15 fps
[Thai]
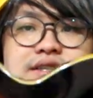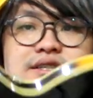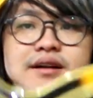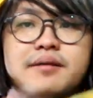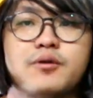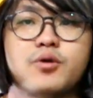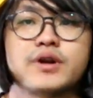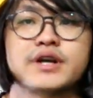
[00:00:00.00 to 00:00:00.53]

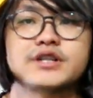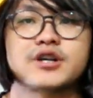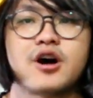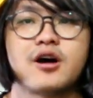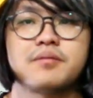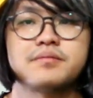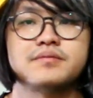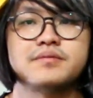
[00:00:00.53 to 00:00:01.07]
สำหรับคนที่ช
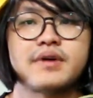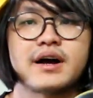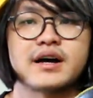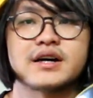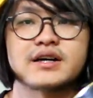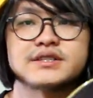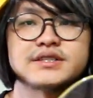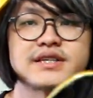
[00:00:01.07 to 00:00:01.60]
อบอ
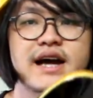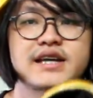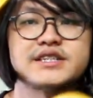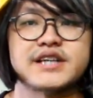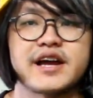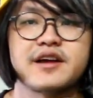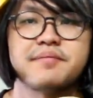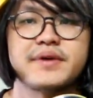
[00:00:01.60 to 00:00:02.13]
สไต
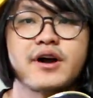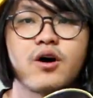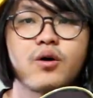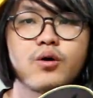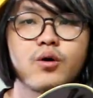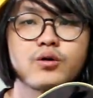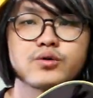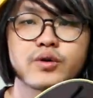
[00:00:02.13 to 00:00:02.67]
ล์เซฟมิฮอ
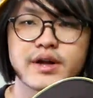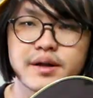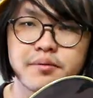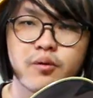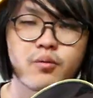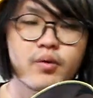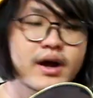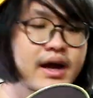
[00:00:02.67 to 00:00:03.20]
ลโลตัวนี้
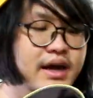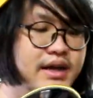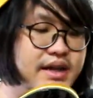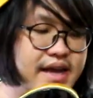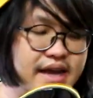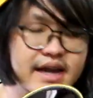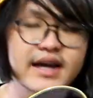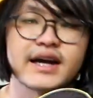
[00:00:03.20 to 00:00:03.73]
ผมว่า
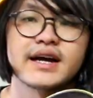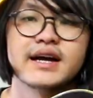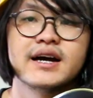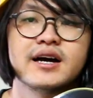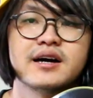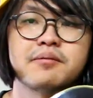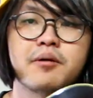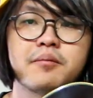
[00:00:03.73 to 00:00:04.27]
ดีเลย
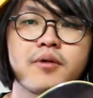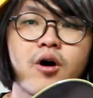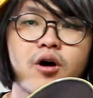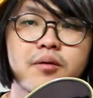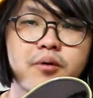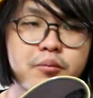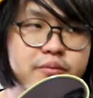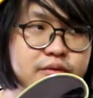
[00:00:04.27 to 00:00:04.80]
ผมลอง
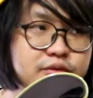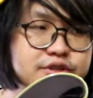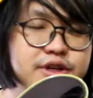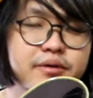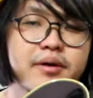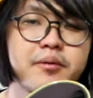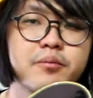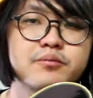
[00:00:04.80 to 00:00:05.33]
ผมรู้สึ
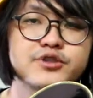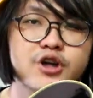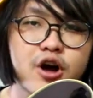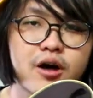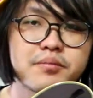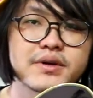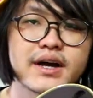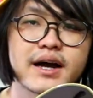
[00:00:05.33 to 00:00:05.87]
กว่าผมช
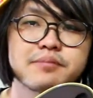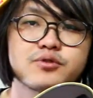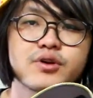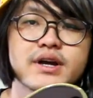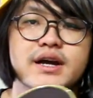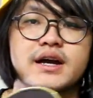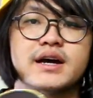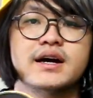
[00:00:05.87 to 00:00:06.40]
อบเลยครับตัว
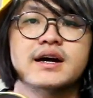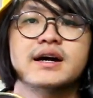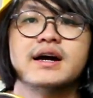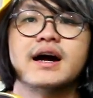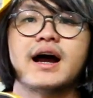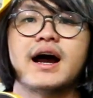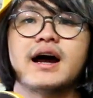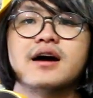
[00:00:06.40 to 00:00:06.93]
นี้
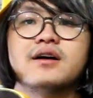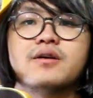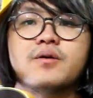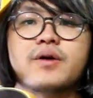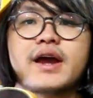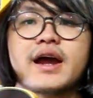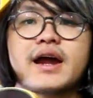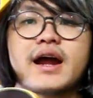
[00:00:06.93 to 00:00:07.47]
อ่ะโอ
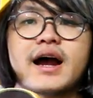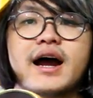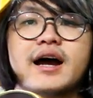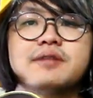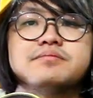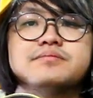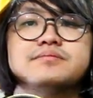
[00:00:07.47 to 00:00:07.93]
เคนะครับ